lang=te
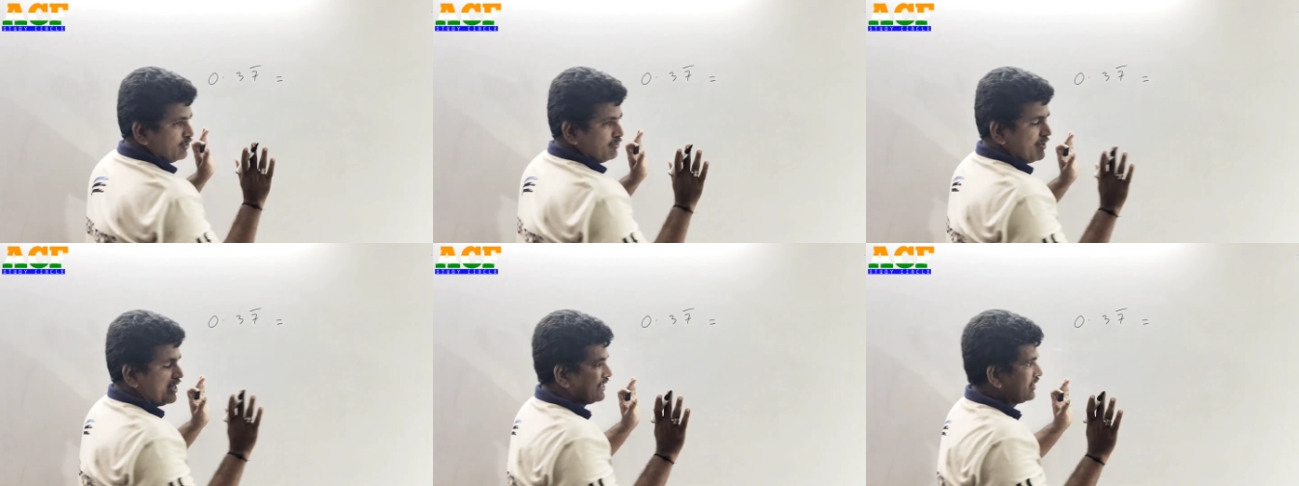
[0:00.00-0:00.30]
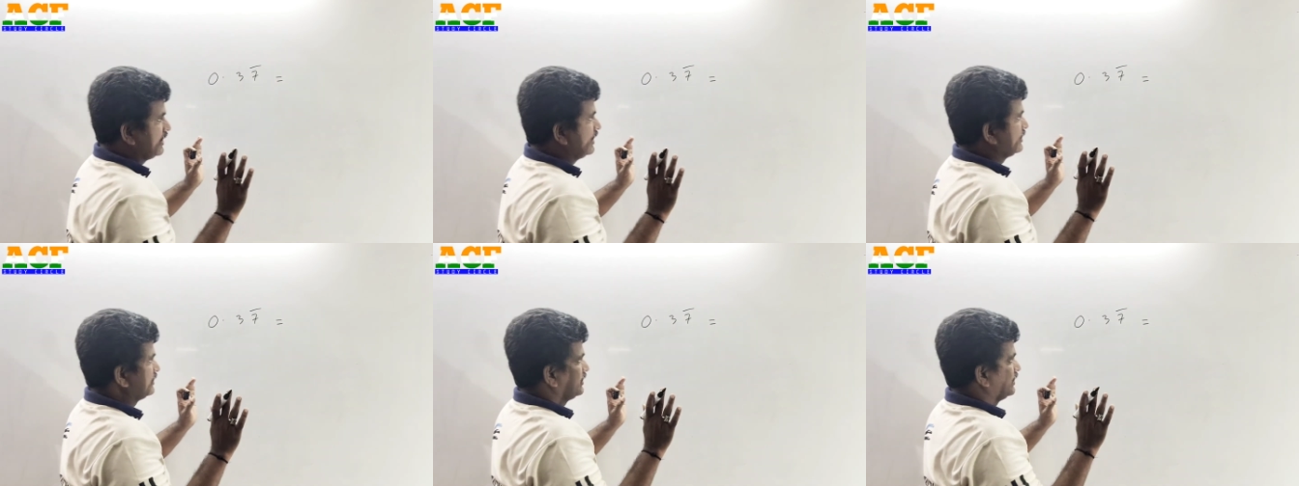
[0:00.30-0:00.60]
ముందు
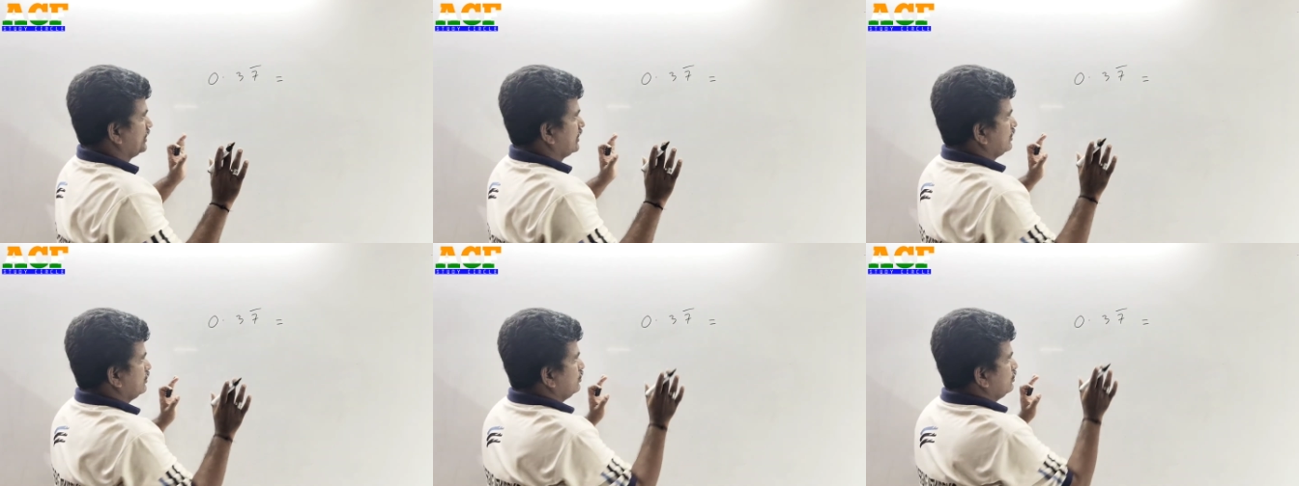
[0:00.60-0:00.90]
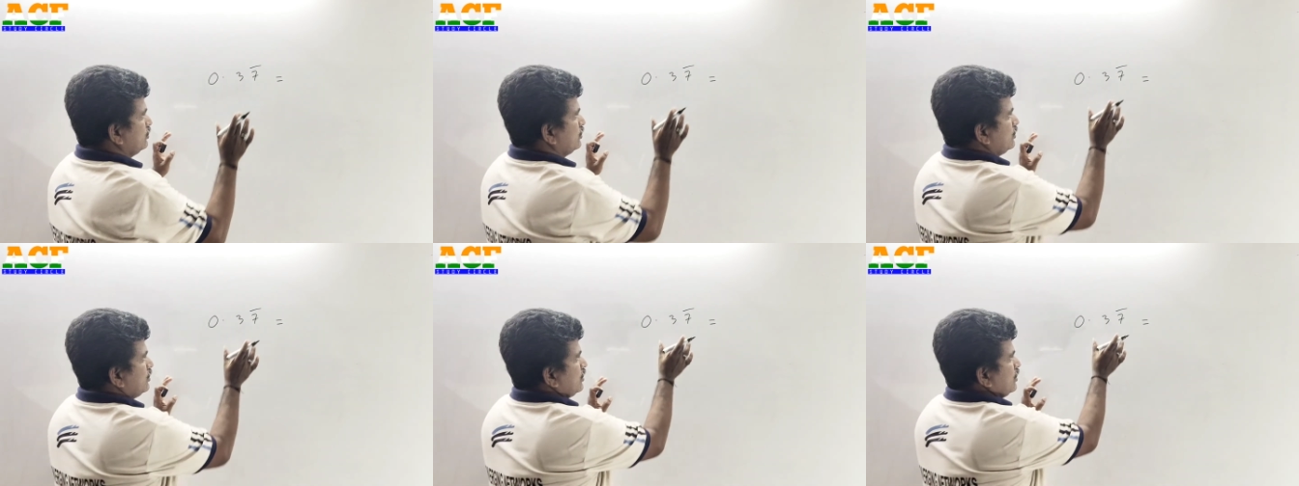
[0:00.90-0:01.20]
మాట్లాడుతున్నాను
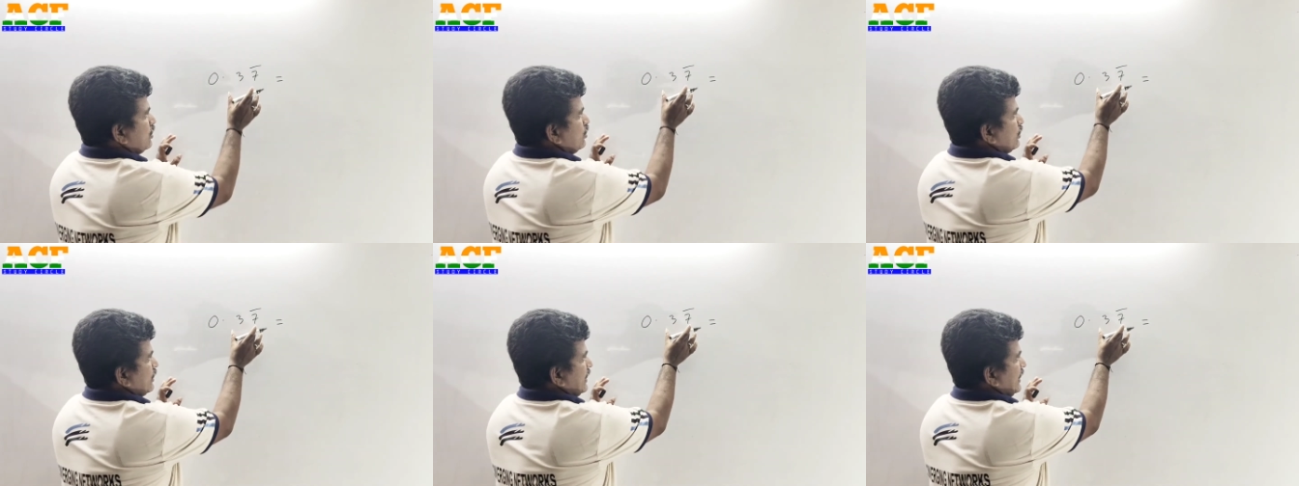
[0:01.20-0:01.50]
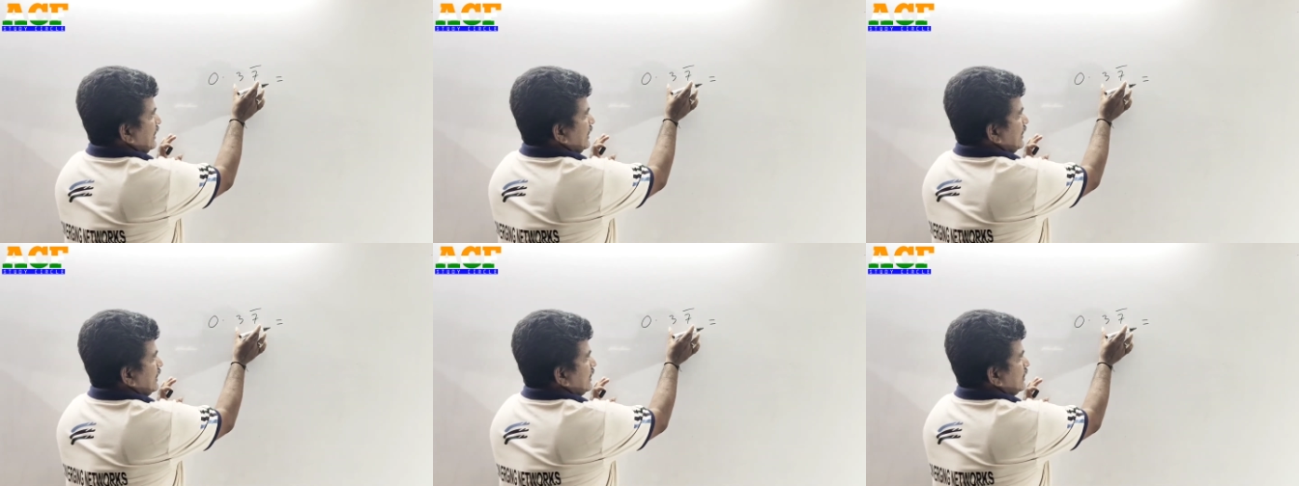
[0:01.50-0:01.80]

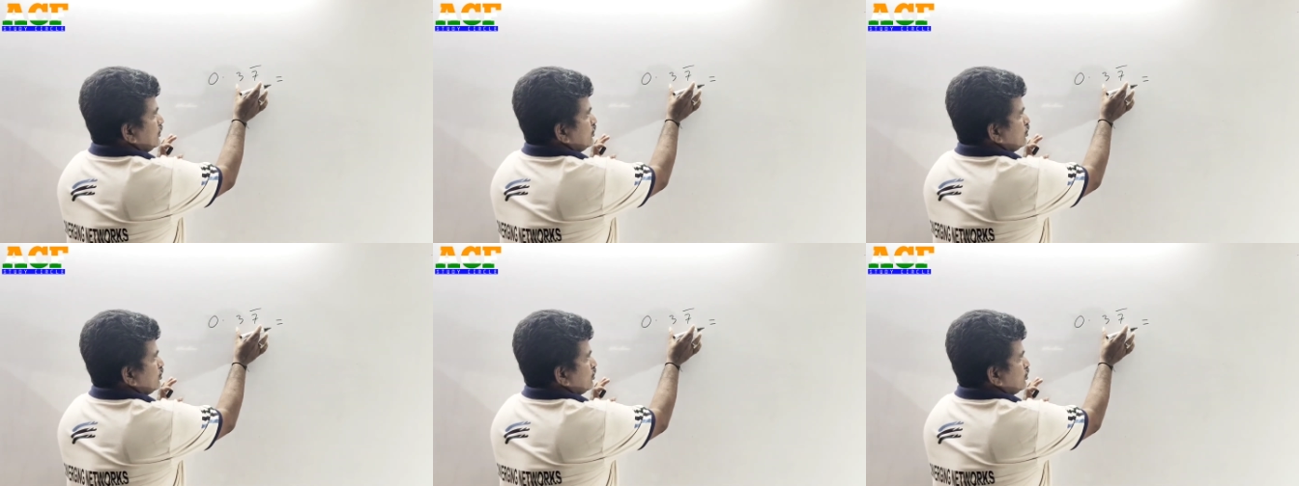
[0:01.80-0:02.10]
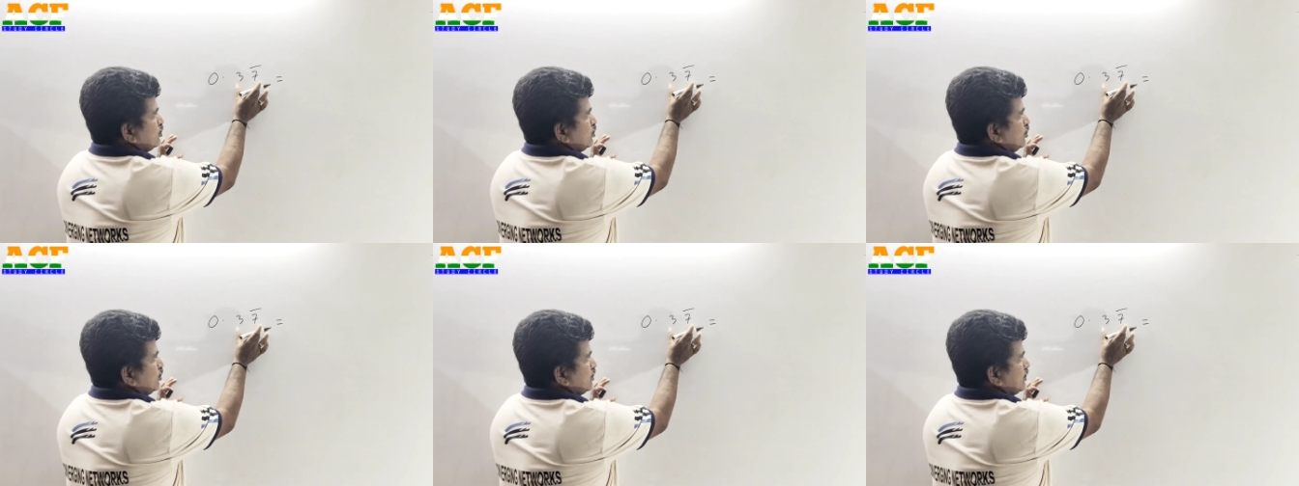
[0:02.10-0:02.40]
ఓకే సో
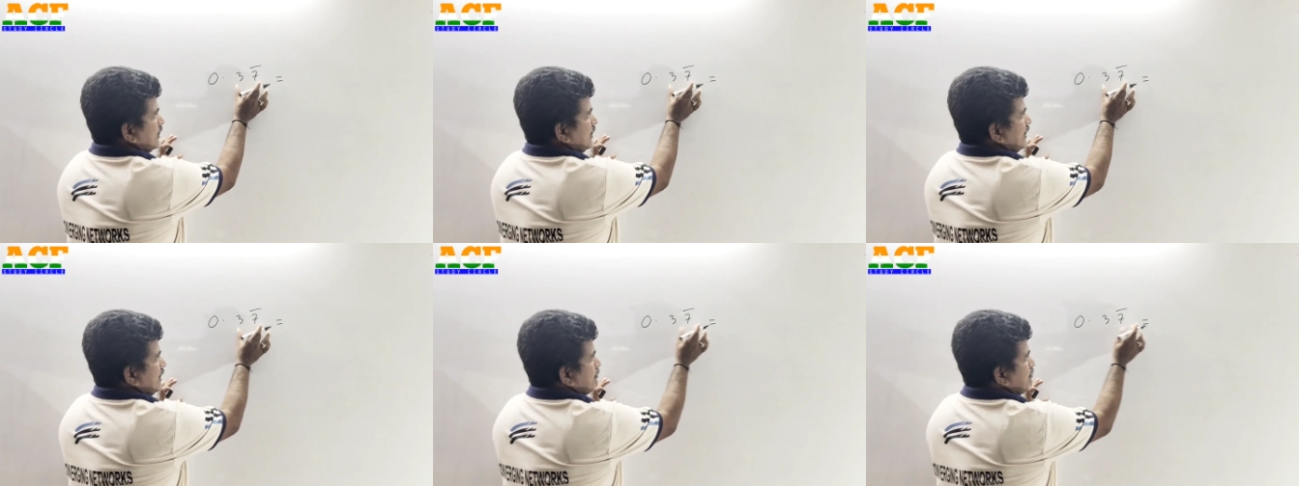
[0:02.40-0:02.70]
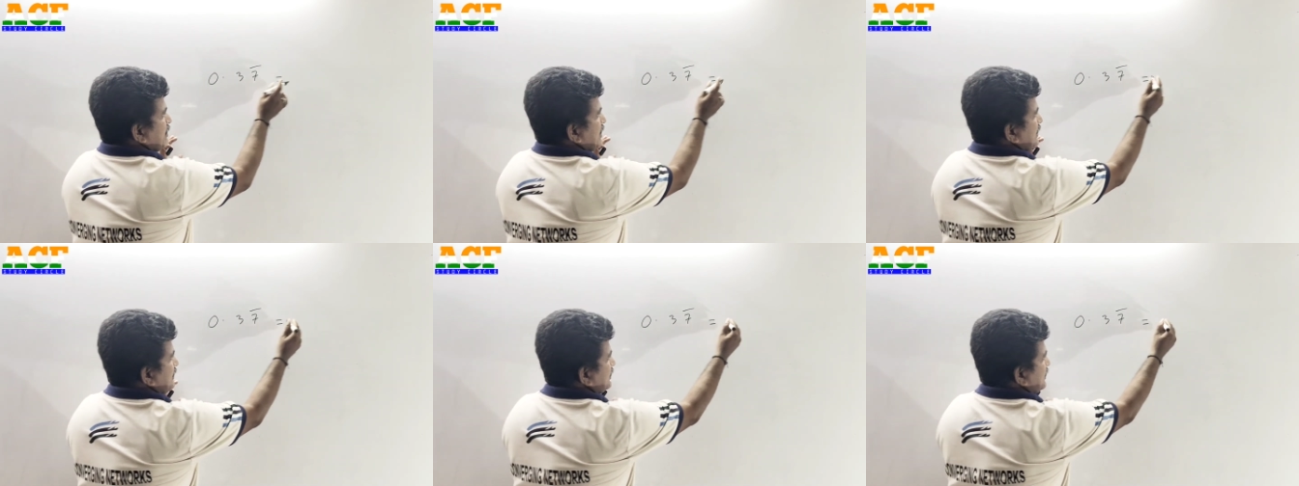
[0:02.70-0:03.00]
టోటల్ నెంబర్